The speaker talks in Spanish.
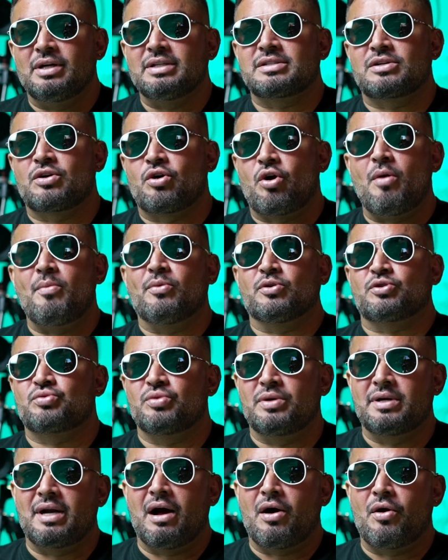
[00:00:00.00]
es cómo
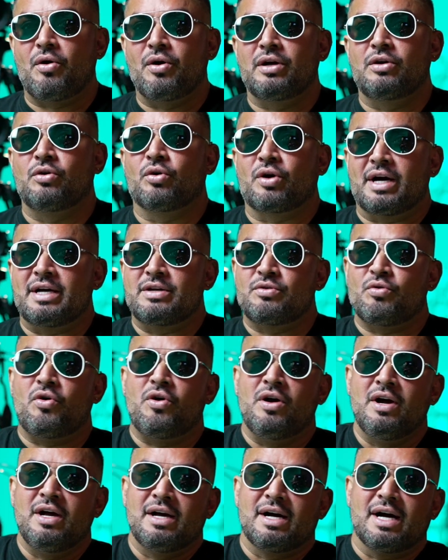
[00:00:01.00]
suena hoy lo que
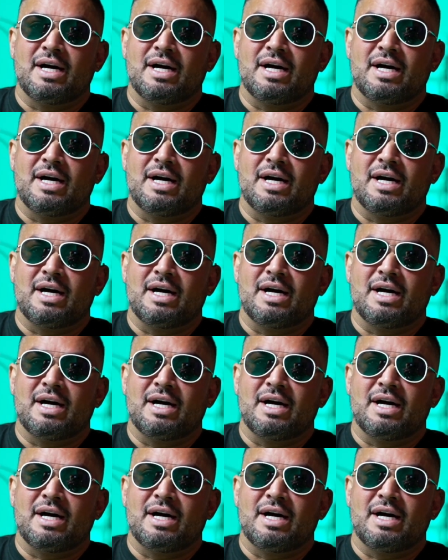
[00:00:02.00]
yo